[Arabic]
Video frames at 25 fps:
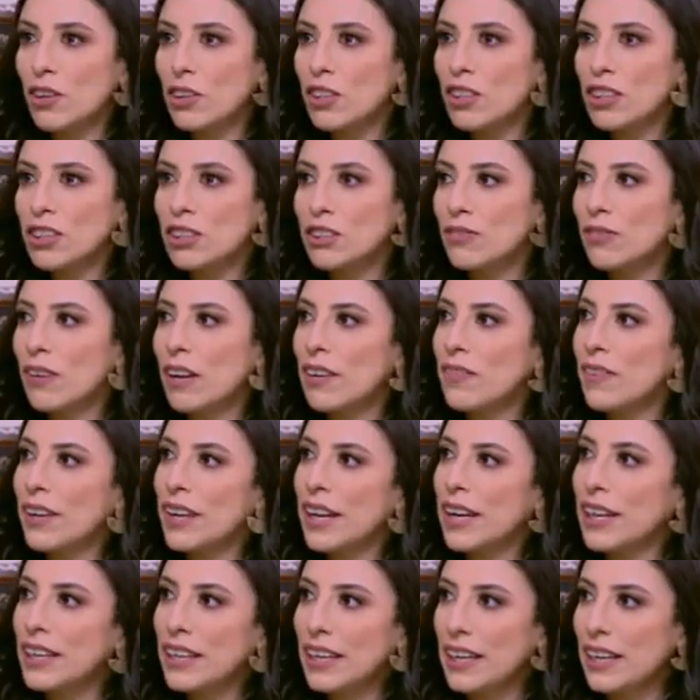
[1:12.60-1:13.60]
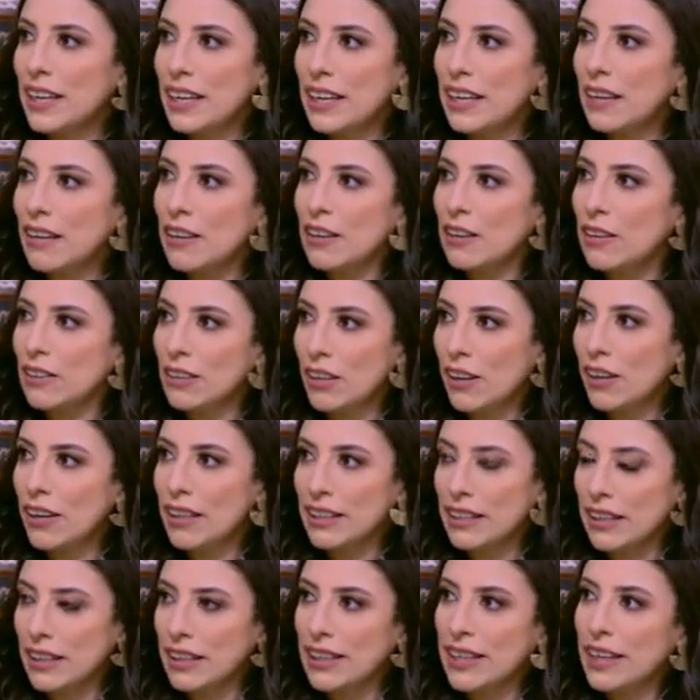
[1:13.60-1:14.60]
كنتش فاهمه يعني ايه
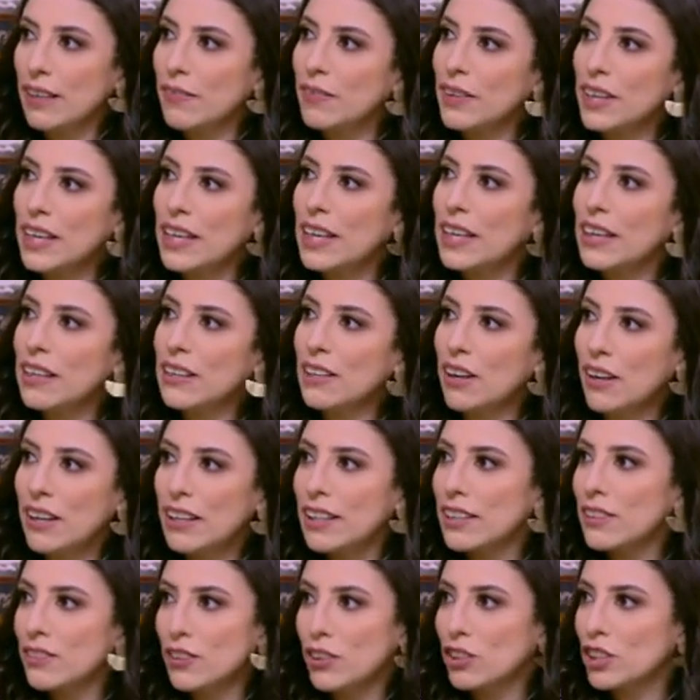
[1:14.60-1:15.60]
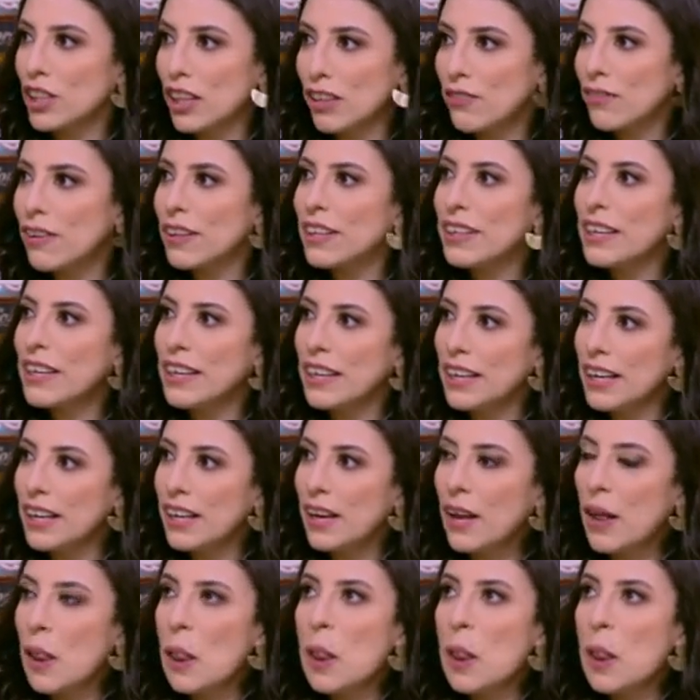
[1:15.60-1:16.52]
يعني كان بيجي لي تايتلز ما كنتش عارفه دي ايه